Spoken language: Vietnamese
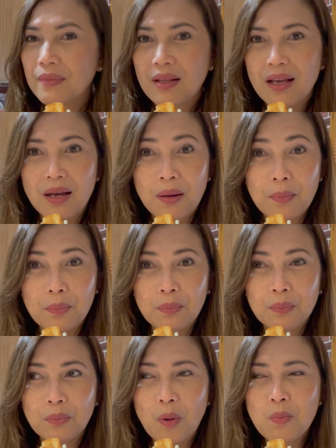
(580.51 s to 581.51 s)
à,
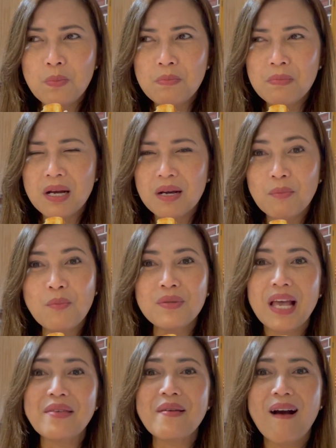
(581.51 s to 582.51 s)
bún à, bún
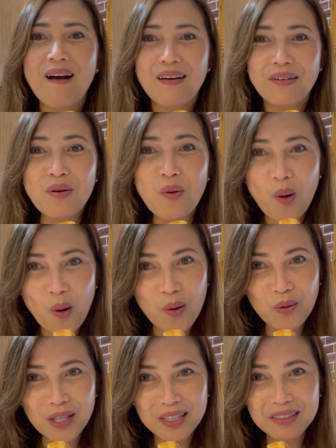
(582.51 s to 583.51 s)
chả giò nó
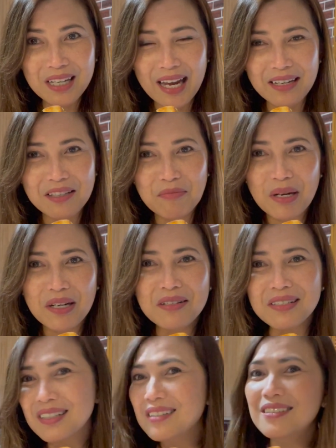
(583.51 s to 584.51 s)
khô thì hương ăn nhưng mà
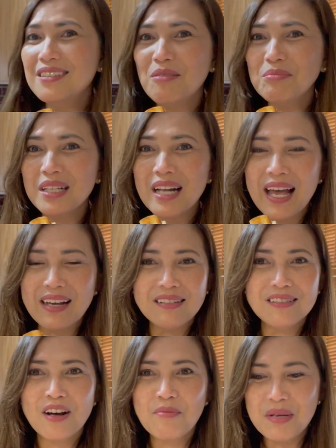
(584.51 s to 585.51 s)
nước thì hương không thích ăn
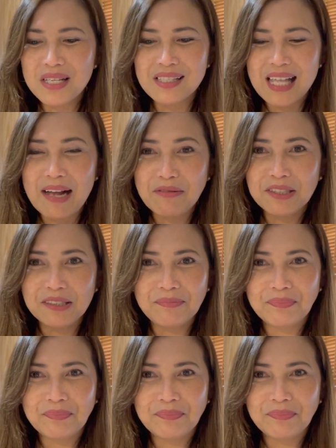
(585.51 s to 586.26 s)
hương không biết làm sao nữa